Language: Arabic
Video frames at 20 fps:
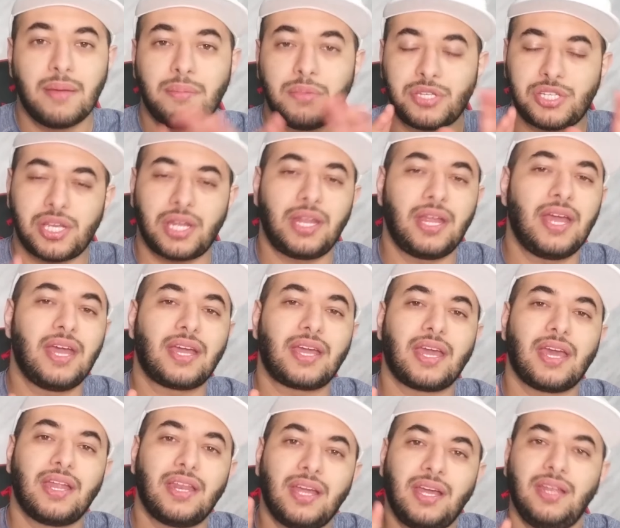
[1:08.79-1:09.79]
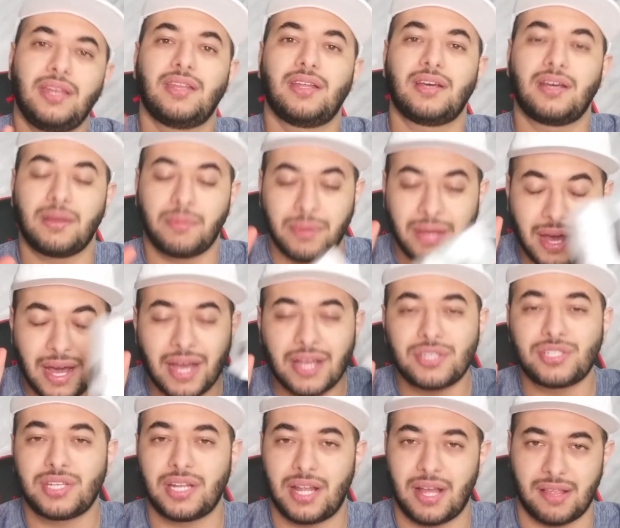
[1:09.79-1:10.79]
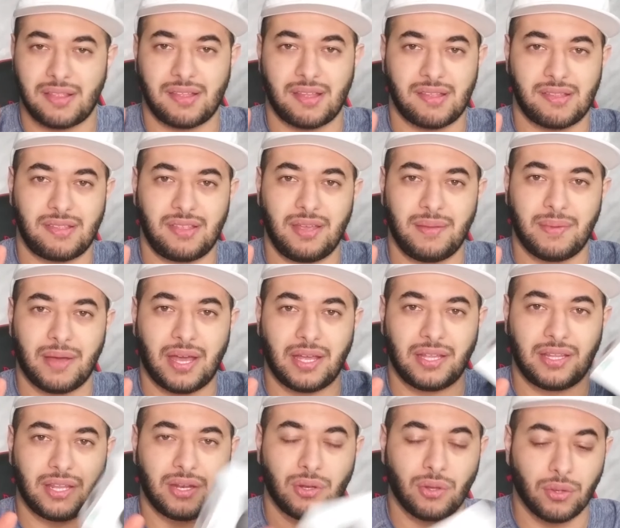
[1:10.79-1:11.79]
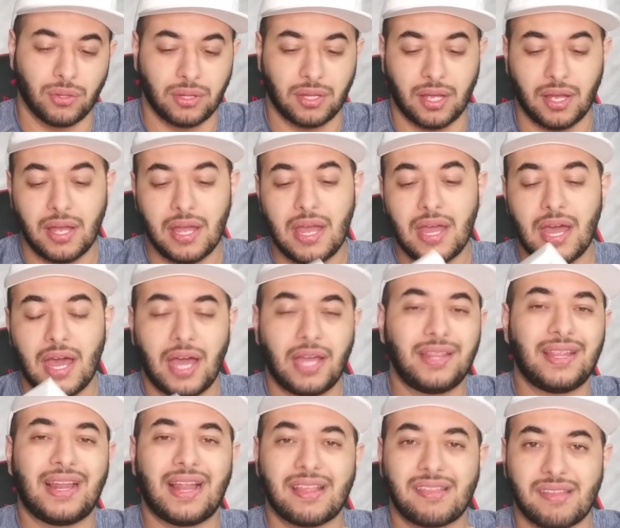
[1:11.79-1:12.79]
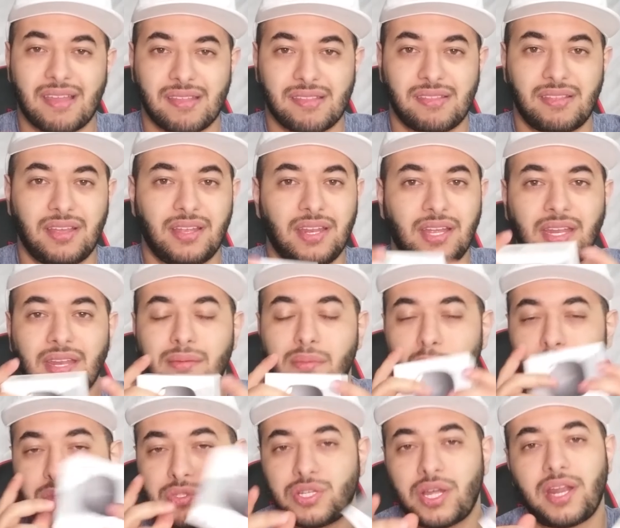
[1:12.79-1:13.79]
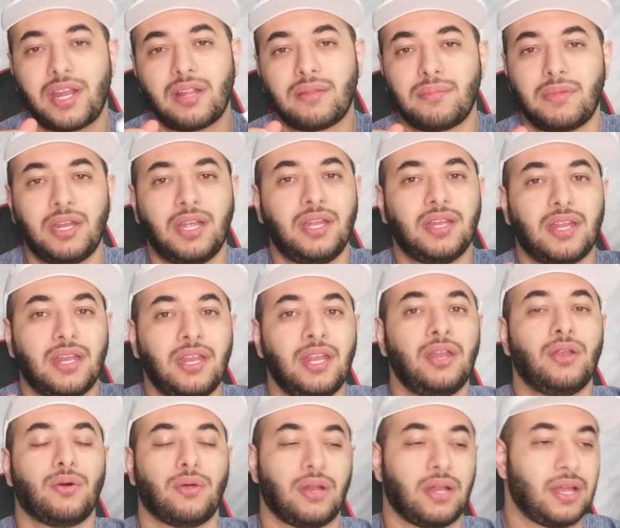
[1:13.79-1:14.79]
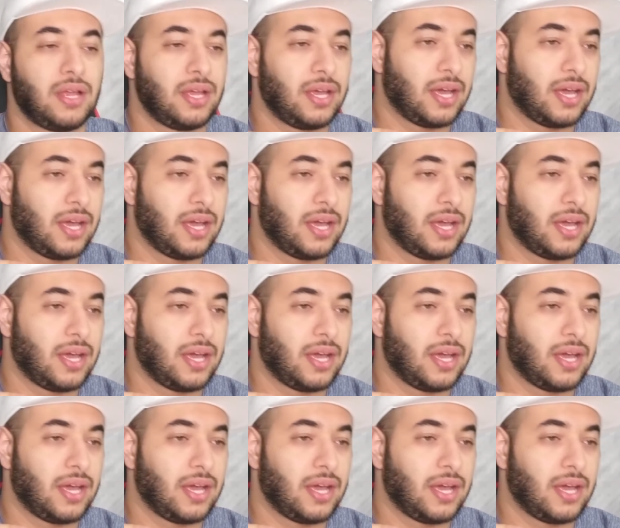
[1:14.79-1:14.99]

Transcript: مشان هيك نحن بحاجة لأس اس دي بهيدي النقطة هيدا الاس اس دي نحن بمجرد ما نحن ننقل